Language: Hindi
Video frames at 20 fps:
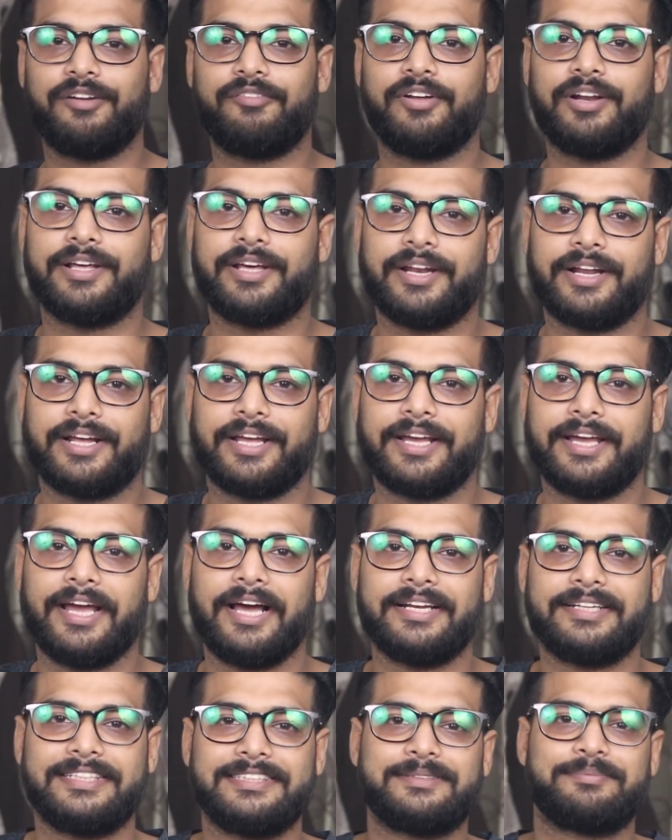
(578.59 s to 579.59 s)
वाले के
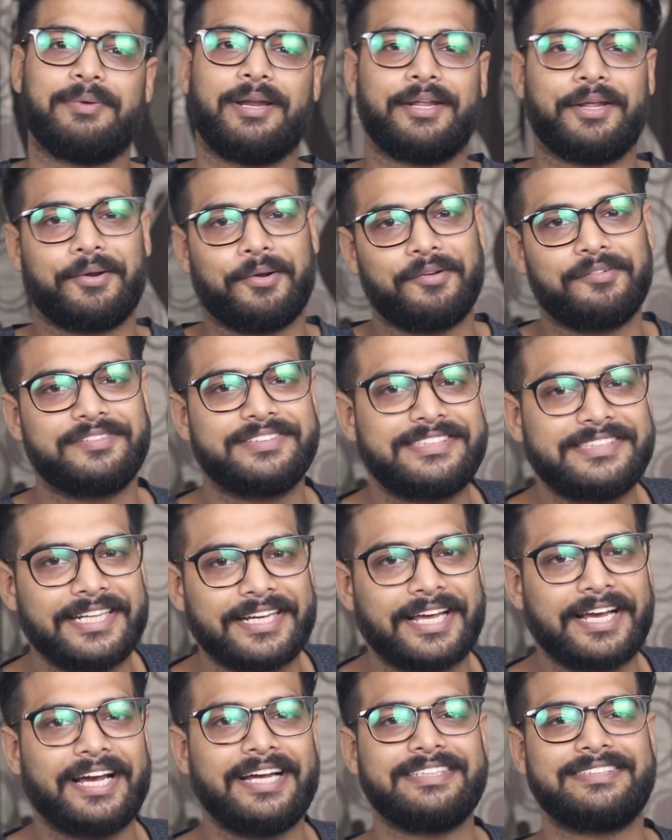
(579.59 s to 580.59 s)
ख्याल की स्मैनिंग
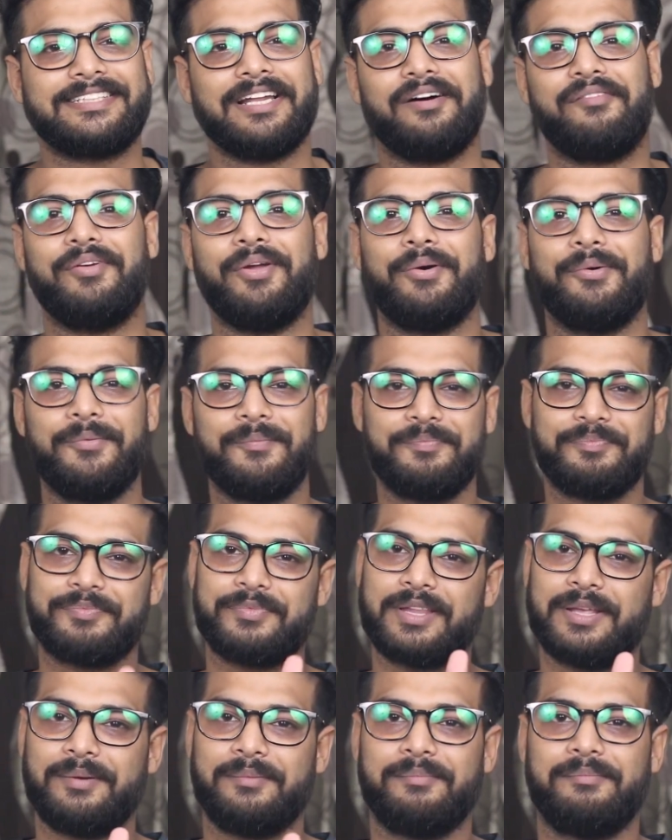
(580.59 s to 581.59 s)
लव यू
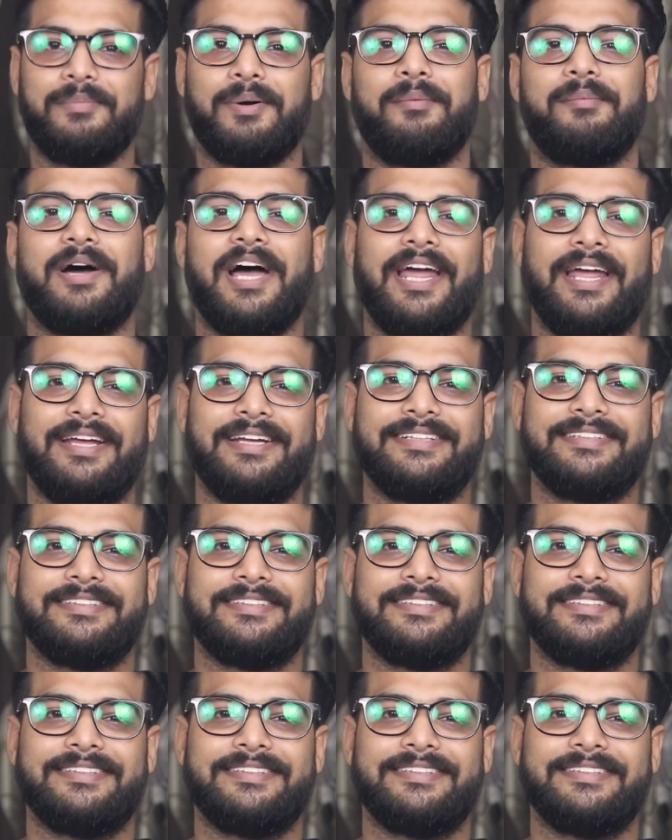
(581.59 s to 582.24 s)
बाय